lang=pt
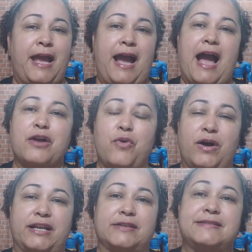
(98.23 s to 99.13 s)

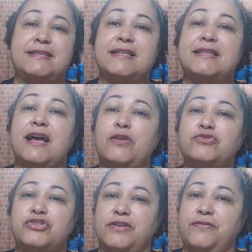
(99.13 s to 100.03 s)
Agora, se
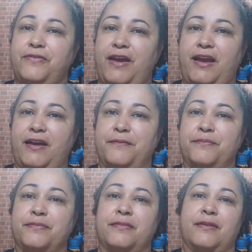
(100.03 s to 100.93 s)
não tiver
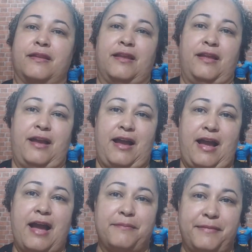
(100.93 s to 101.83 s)

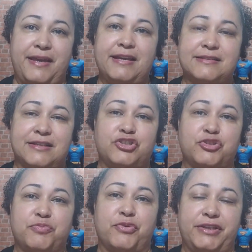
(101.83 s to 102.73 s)
a mesa
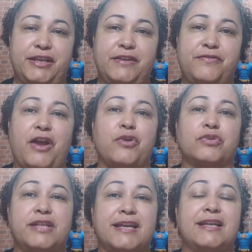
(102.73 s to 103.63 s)
disponível,
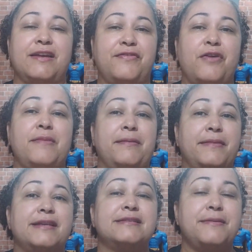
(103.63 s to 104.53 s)
eu tenho que levar uma
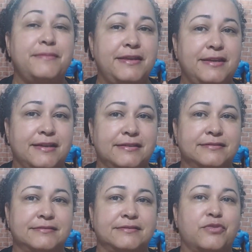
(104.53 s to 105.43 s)
mesa minha.
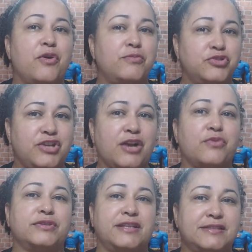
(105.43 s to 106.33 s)
Como já
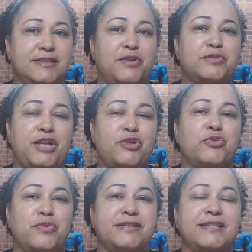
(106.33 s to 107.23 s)
aconteceu, tem
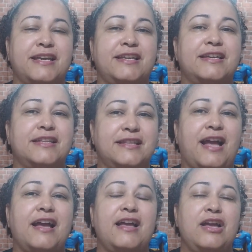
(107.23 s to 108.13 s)
duas aí que
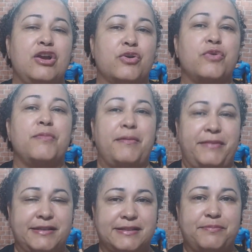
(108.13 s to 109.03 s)
está com uma
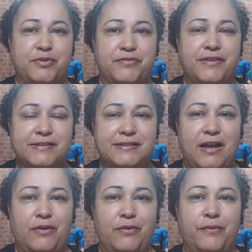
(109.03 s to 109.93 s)
mesa
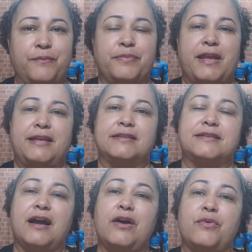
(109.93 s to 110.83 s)
provençal.
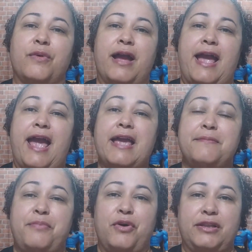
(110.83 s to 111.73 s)
Então, é
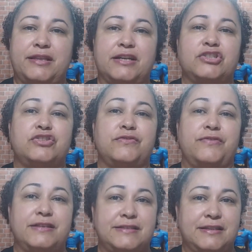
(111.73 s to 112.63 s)
importante
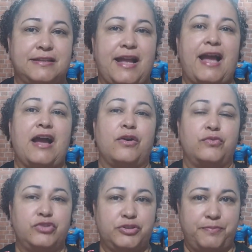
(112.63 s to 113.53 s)
visitar
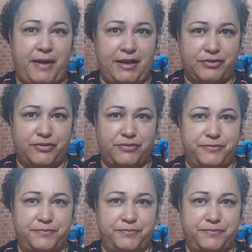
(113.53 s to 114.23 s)
o espaço.